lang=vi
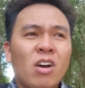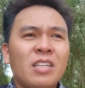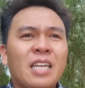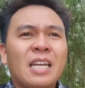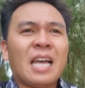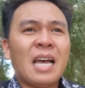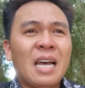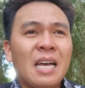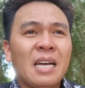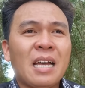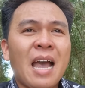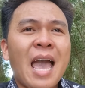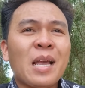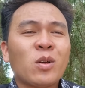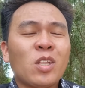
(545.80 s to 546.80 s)
có nói rằng là
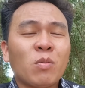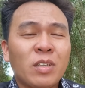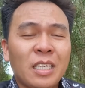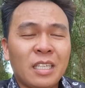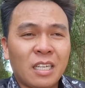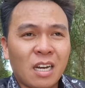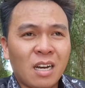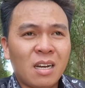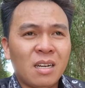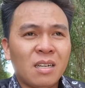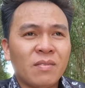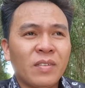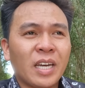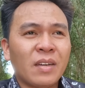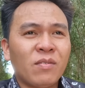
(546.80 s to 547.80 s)
ai có thông tin gì đó
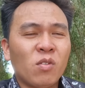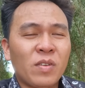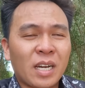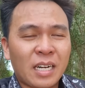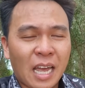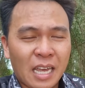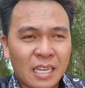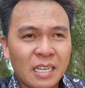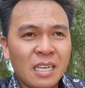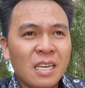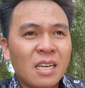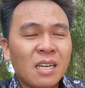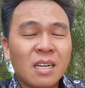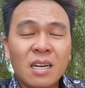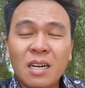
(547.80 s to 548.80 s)
về cái vụ việc này
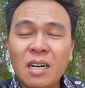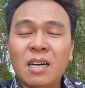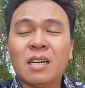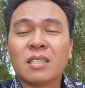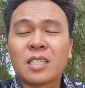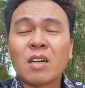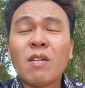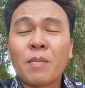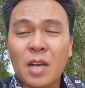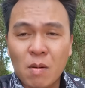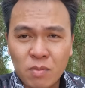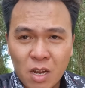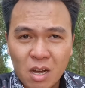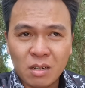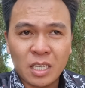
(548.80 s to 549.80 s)
ở sông Vàm
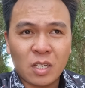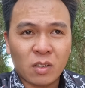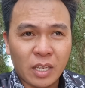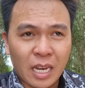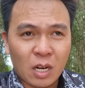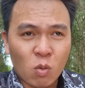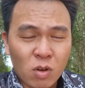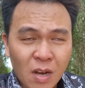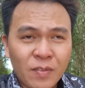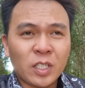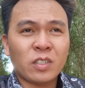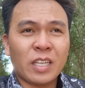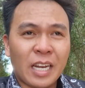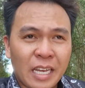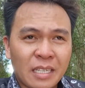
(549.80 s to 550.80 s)
Cống đó thì có thể là cung cấp về
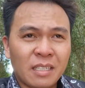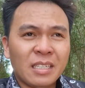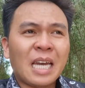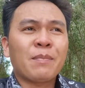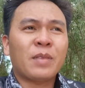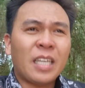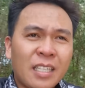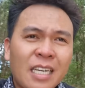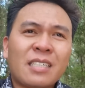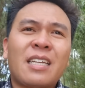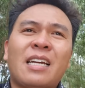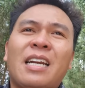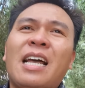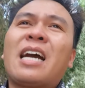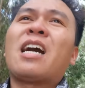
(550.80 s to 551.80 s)
cho gia đình. Nhưng em tin chắc
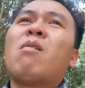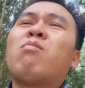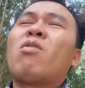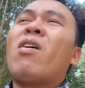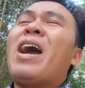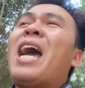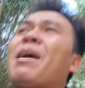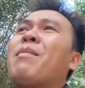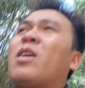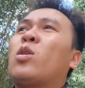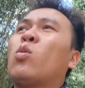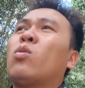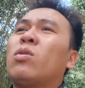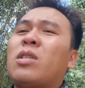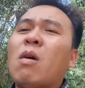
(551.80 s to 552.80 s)
rằng là không có ai mà
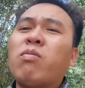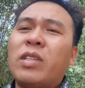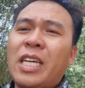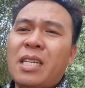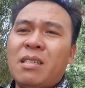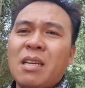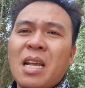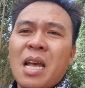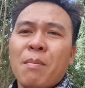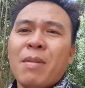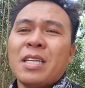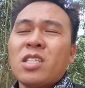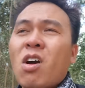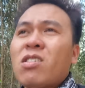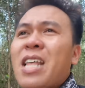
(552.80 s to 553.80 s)
có thông tin
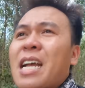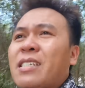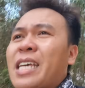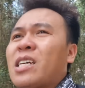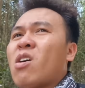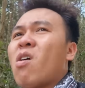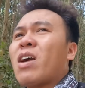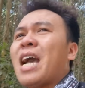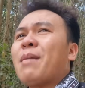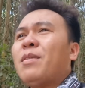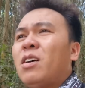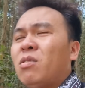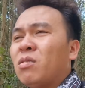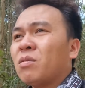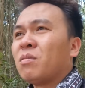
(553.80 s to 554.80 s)
mà rõ ràng như anh Khò Cám
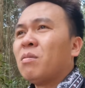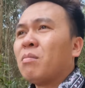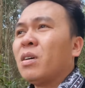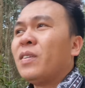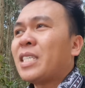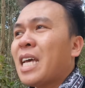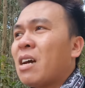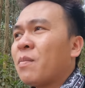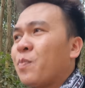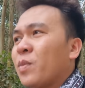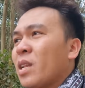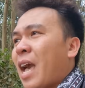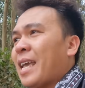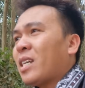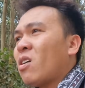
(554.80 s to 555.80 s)
đâu. Bởi vì sao?
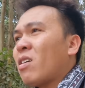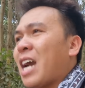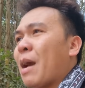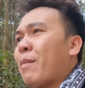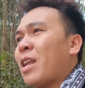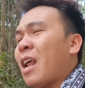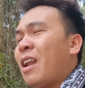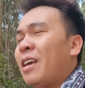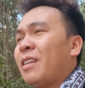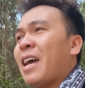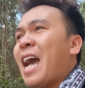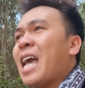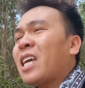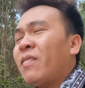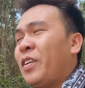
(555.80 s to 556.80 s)
Anh Khò Cám này đã lên
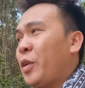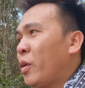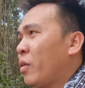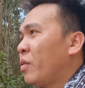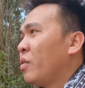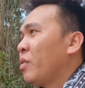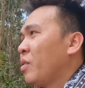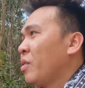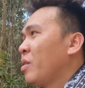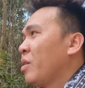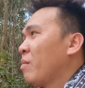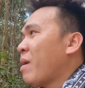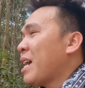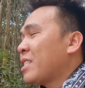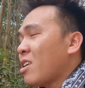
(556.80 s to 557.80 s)
hai cái video
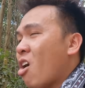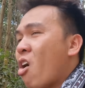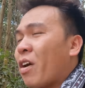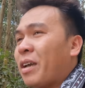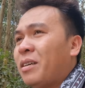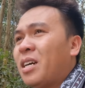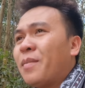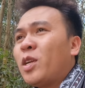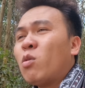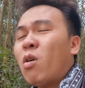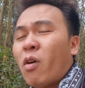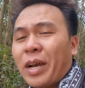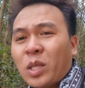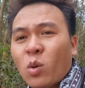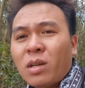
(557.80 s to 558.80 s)
mà do cái người bên ủng
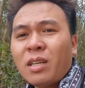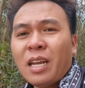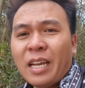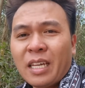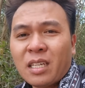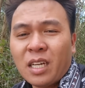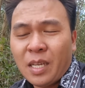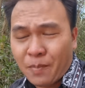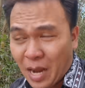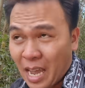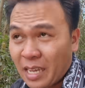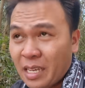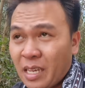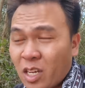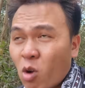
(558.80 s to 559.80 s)
hộ anh Tuấn để lên clip
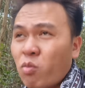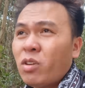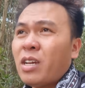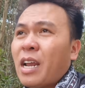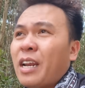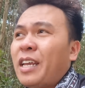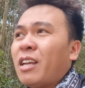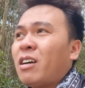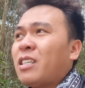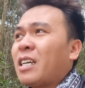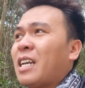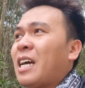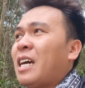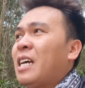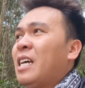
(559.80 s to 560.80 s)
này, cũng như là để nói
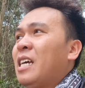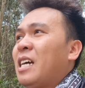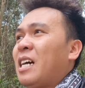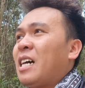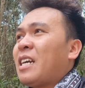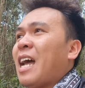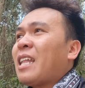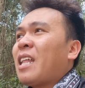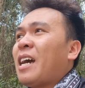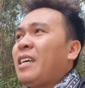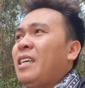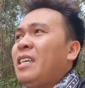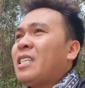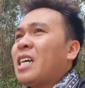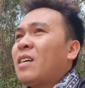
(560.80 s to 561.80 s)
rằng là à, đã
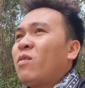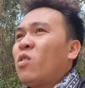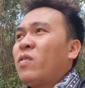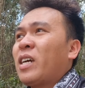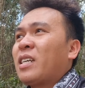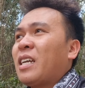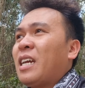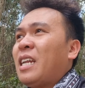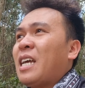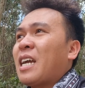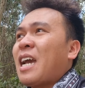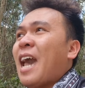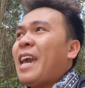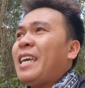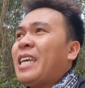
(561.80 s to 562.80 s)
thấy rằng vụ việc này là
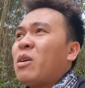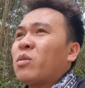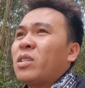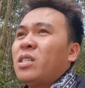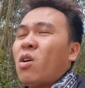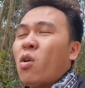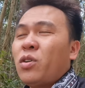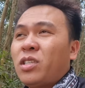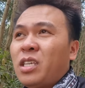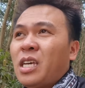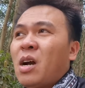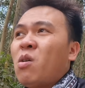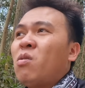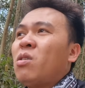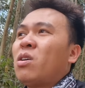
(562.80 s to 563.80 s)
cãi nhau từ hồi
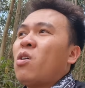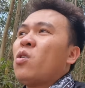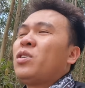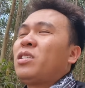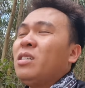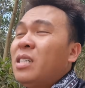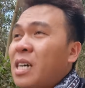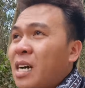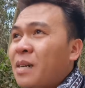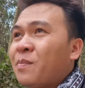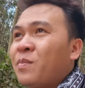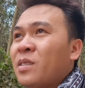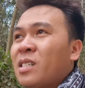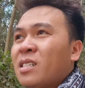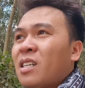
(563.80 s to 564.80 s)
chiều, hồi trưa
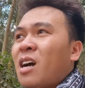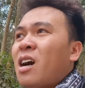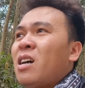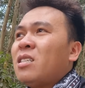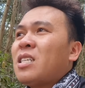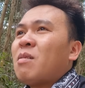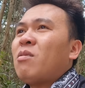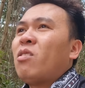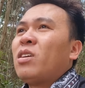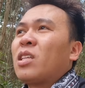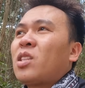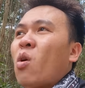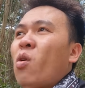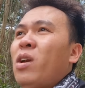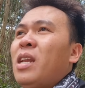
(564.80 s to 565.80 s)
đó, xong rồi
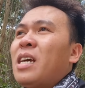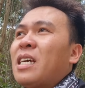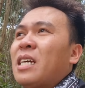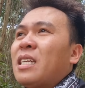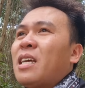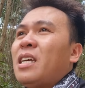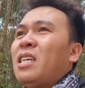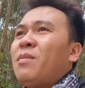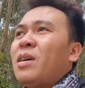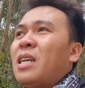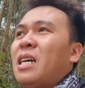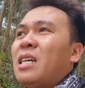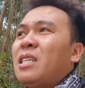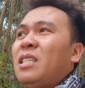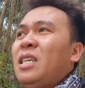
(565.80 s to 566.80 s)
tối là thấy bảo
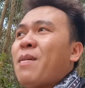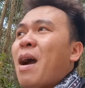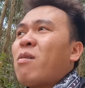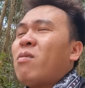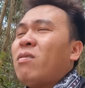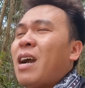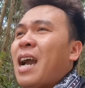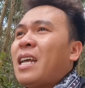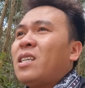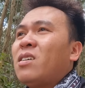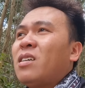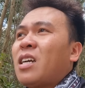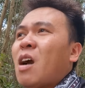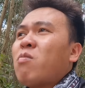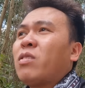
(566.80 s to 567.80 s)
là đi báo công an
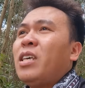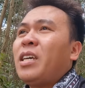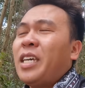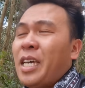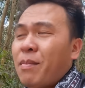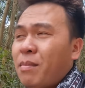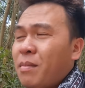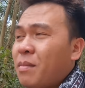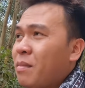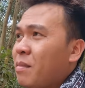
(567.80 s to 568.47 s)
rồi không thi kiếm.